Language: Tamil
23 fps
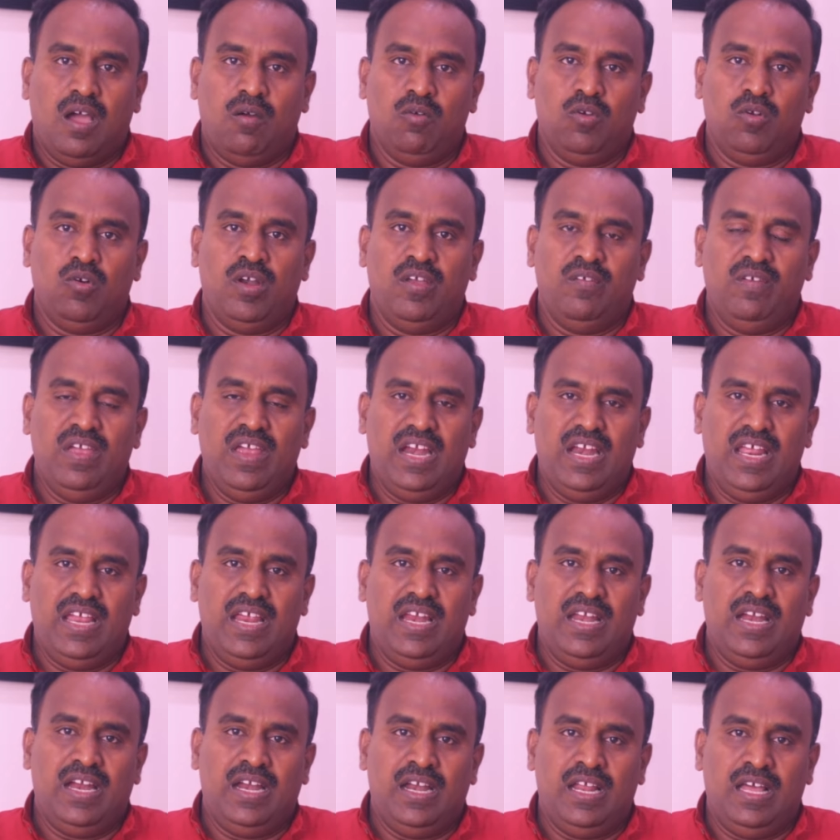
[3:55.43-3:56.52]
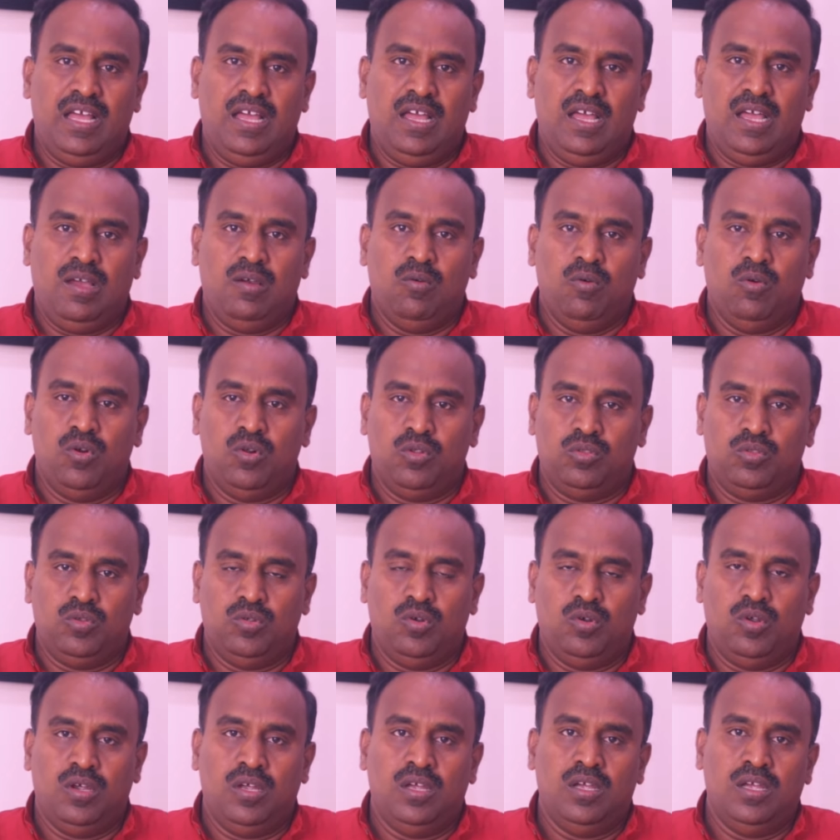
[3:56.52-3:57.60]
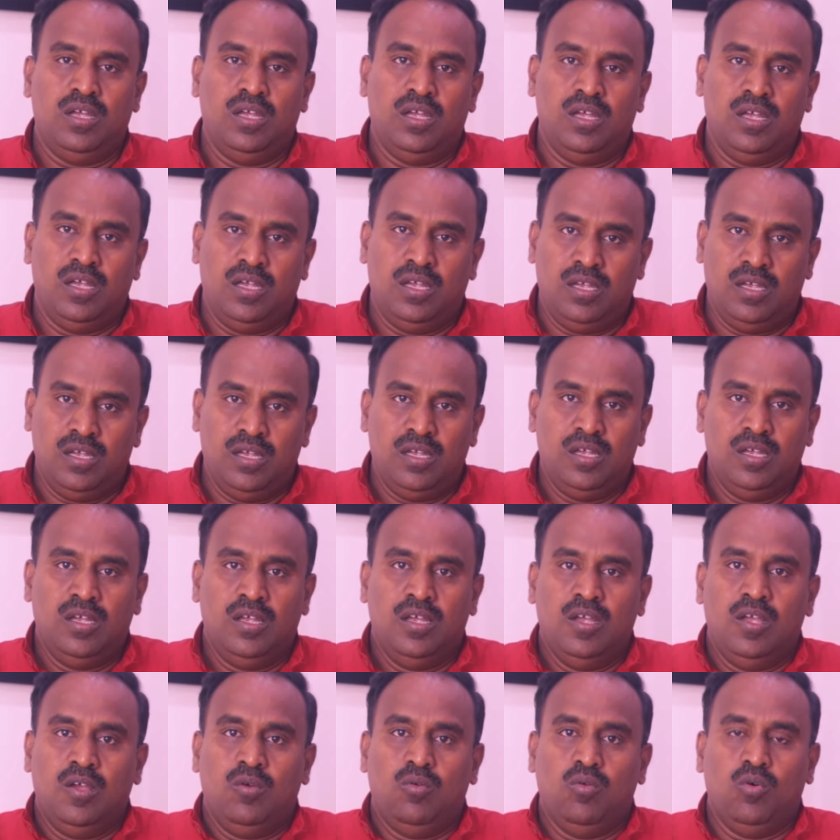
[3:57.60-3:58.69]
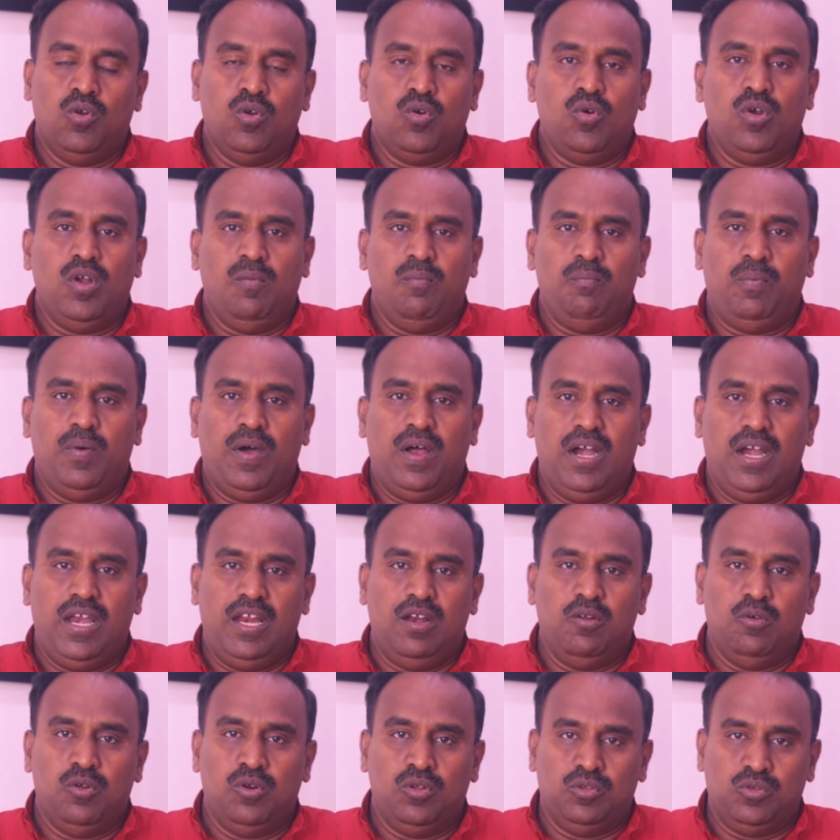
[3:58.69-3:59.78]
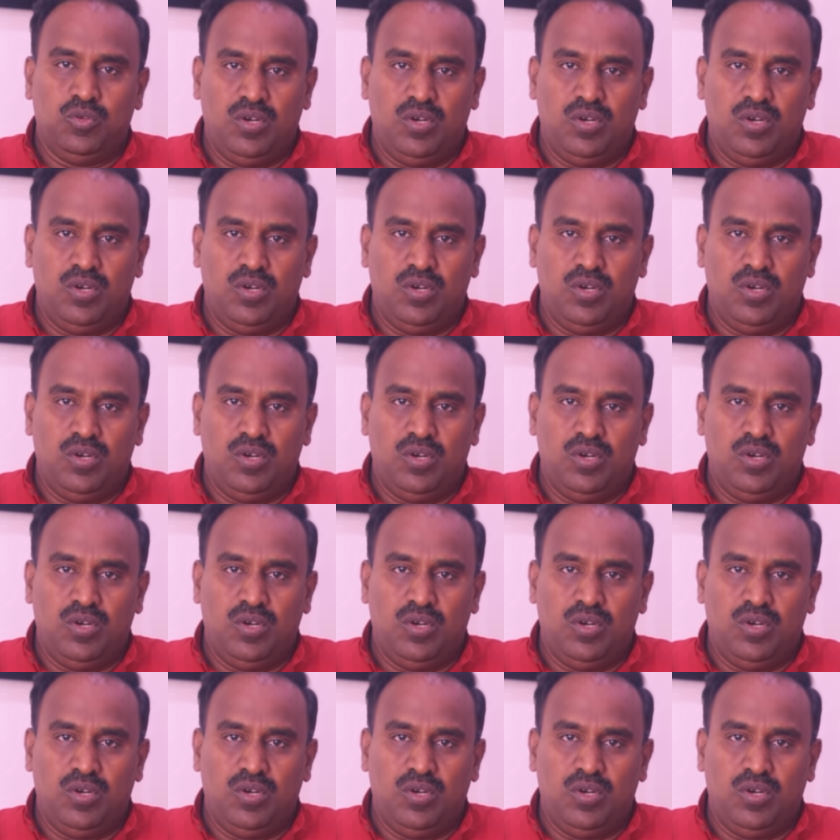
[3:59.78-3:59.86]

அவங்களுடைய வேலை என்னென்னா ஒரு துளி ஒரு குடம் பாலில் ஒரு